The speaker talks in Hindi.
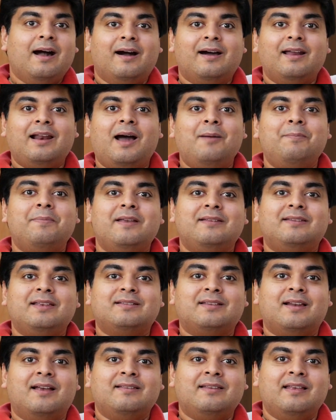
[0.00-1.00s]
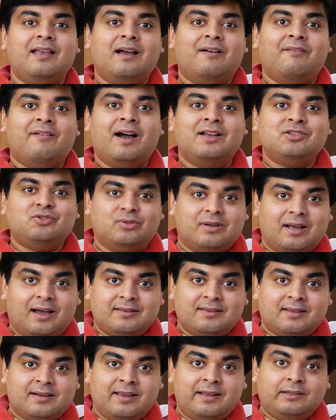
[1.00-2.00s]
अगर आप इसी तरह से आवाज़
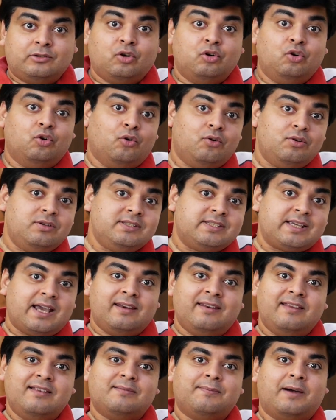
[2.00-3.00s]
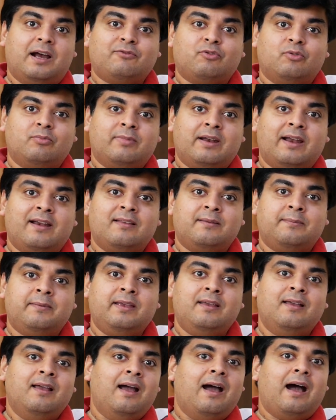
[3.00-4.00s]
उठाते रहे तो नॉन चाइनीज़ स्मार्टफोन ब्रांड्स
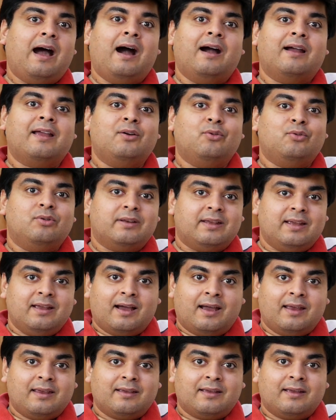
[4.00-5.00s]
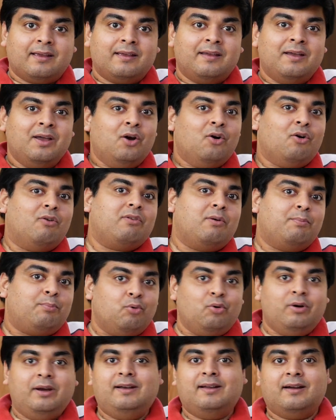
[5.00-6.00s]
भी आगे उठ के आएंगे और वो
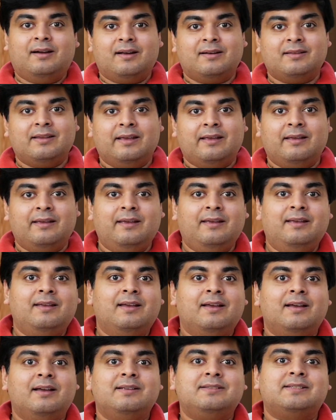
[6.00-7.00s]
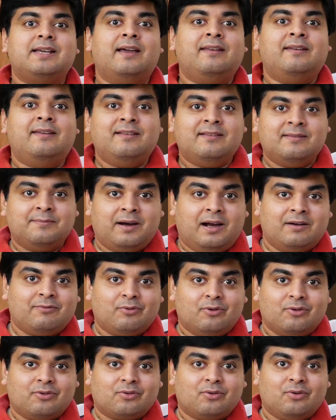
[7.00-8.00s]
पूरी टक्कर देंगे चाइनीज
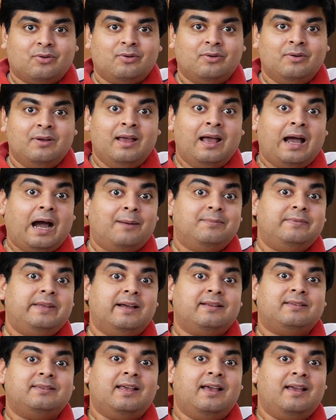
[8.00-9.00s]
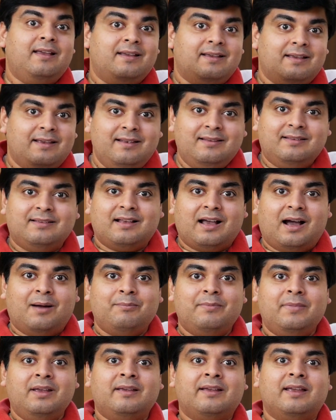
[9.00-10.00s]
स्मार्टफोन्स को अब देखते हैं इस
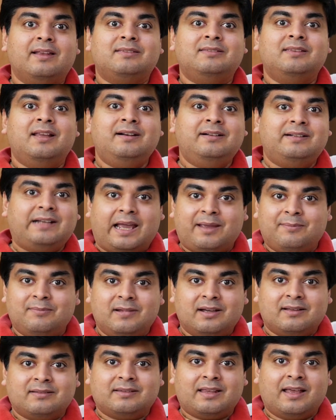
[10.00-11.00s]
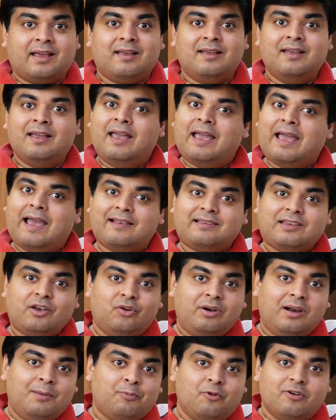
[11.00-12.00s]
काम में कितना टाइम लगता है ऐसा
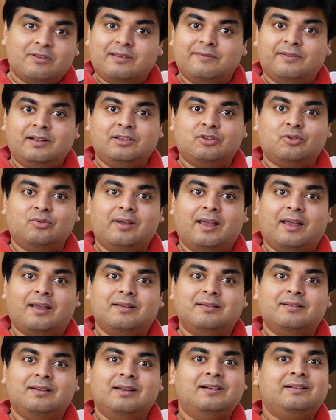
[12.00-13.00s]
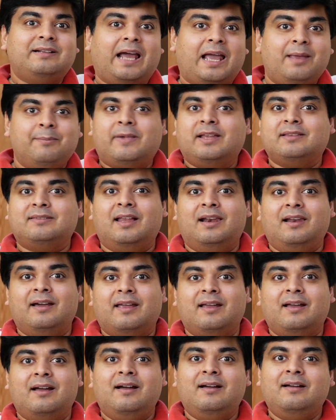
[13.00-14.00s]
होना पॉसिबल तो है टाइम कितना
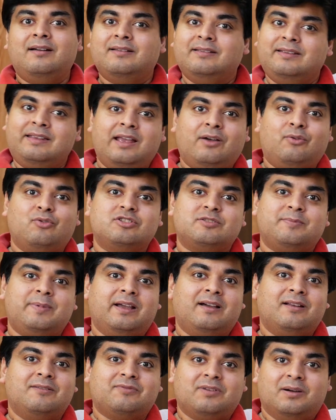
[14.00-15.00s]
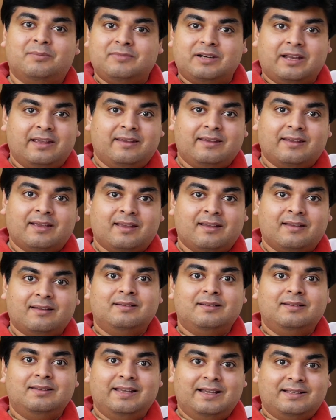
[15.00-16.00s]
लगेगा ये कुछ भी कंफर्म नहीं है
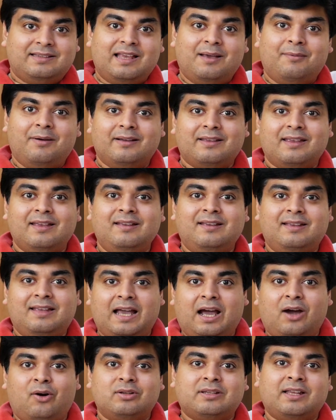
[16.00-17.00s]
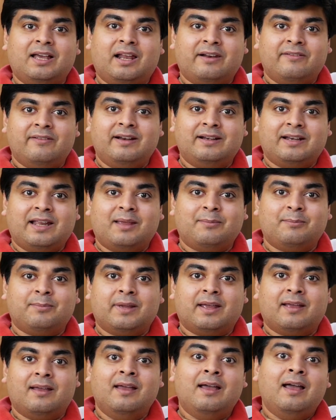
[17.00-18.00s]
देखते हैं बाकी क्या होता है आने वाले टाइम
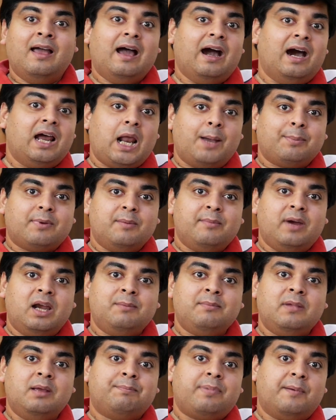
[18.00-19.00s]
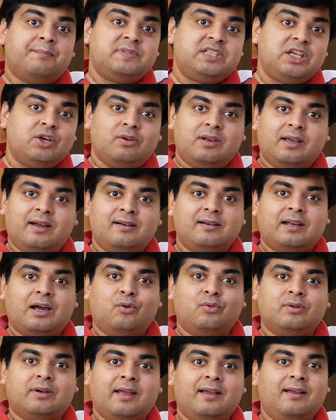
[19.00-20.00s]
में अगर आपके माइंड में पबजी को लेकर
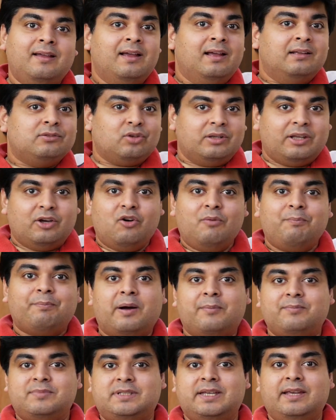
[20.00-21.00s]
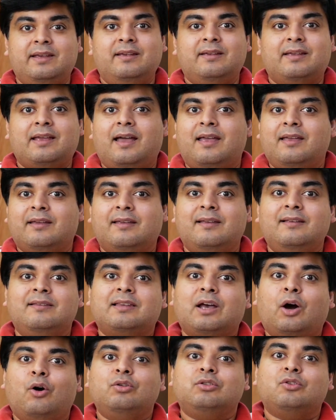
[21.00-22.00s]
डाउट है तो देखो पबजी क्या है कि
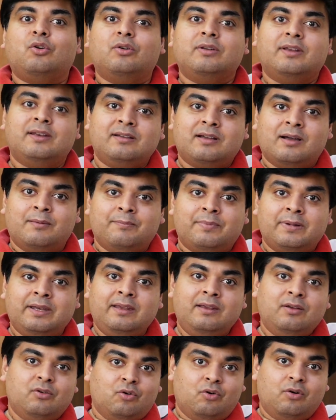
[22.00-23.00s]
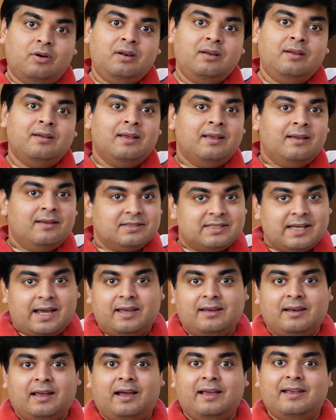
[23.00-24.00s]
साउथ कोरियन कंपनी और
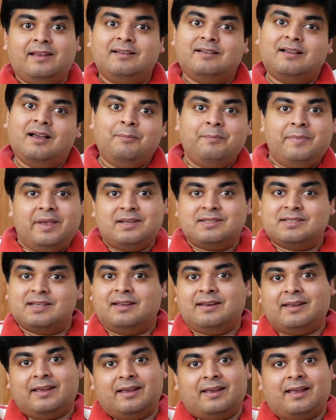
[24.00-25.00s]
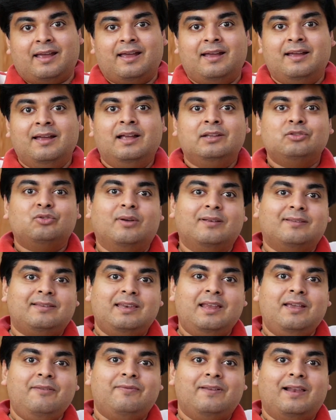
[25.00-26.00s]
चाइना इनका मिक्सचर एक है तो
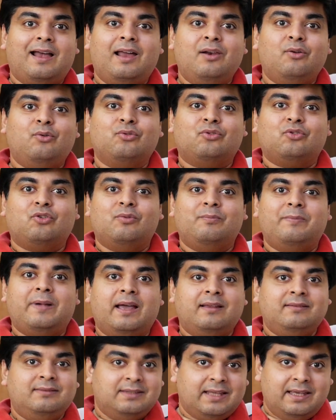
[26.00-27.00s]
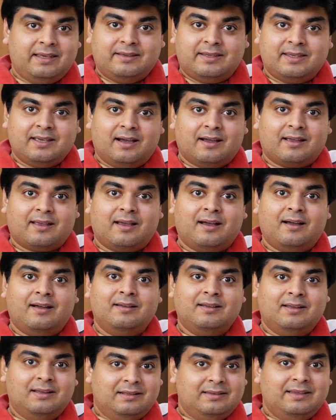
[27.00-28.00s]
इसलिए फिलहाल उसको बैन नहीं किया गया
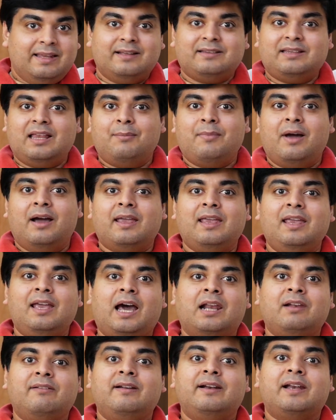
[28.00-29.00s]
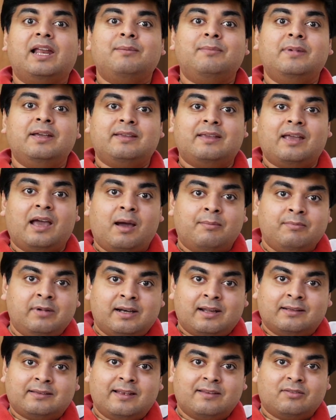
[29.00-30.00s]
देखते हैं बाकी आने वाले टाइम में क्या
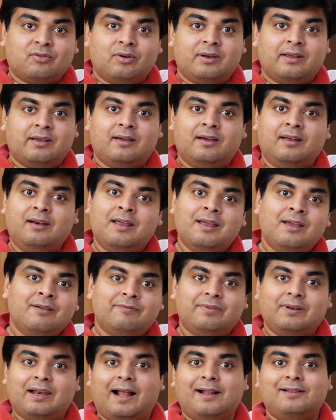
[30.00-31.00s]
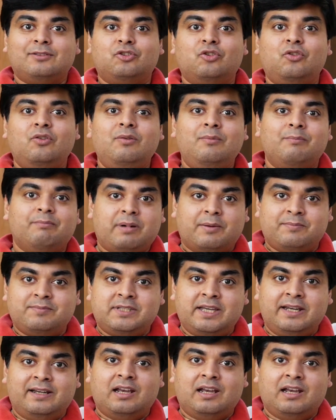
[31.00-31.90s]
अपडेट आता है इसको लेकर फिलहाल तो पबजी